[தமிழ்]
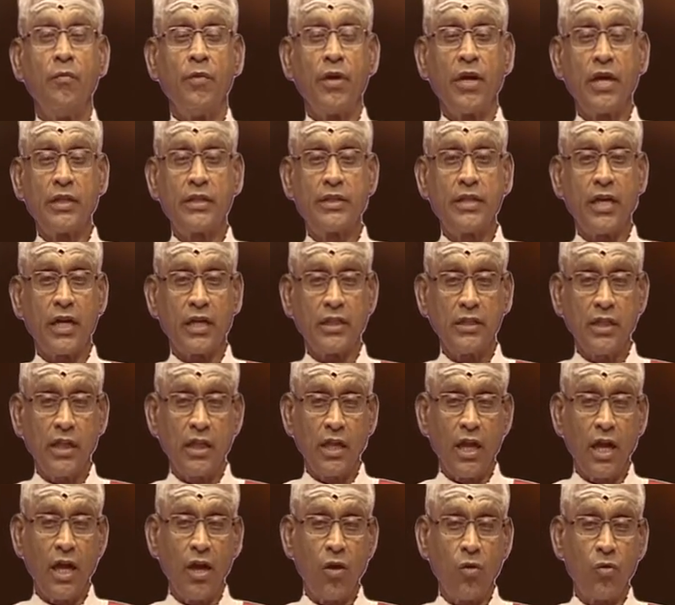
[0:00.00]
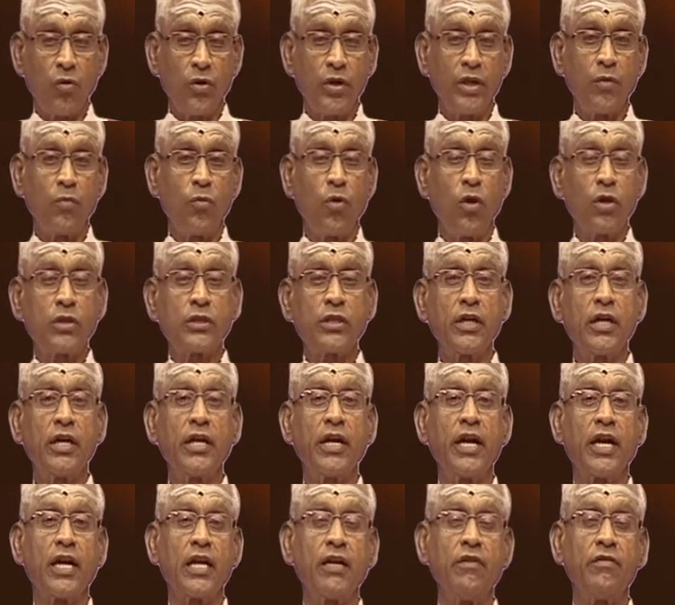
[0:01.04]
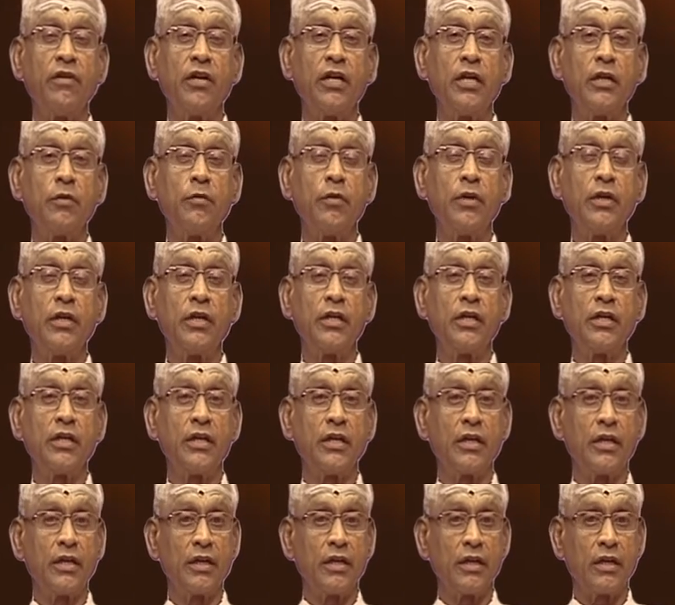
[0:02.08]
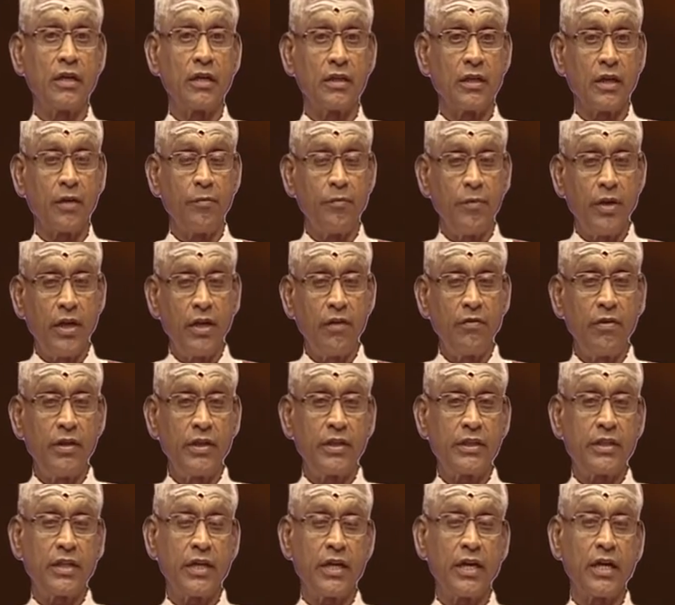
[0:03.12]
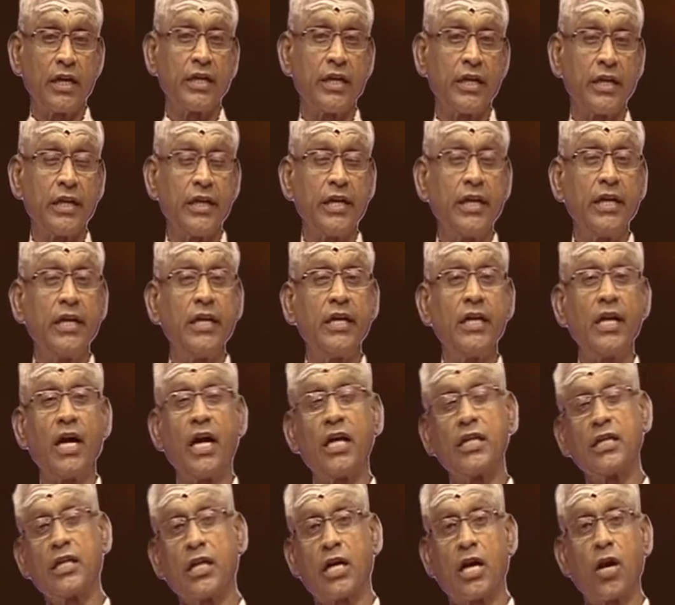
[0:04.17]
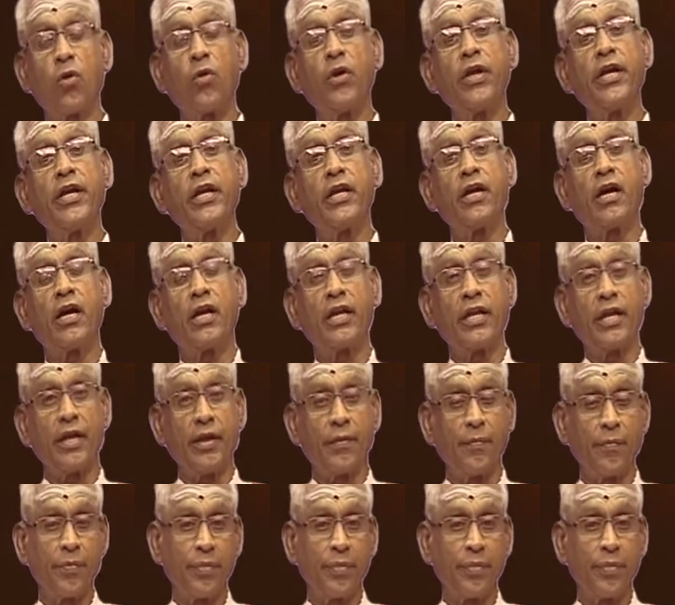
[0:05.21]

மிகச் சிறந்ததாகக்கூடிய மோட்சங்களை அடைய வேண்டும் என்று நம்மேல் வைத்த எல்லையில்லாத கருணையினாலே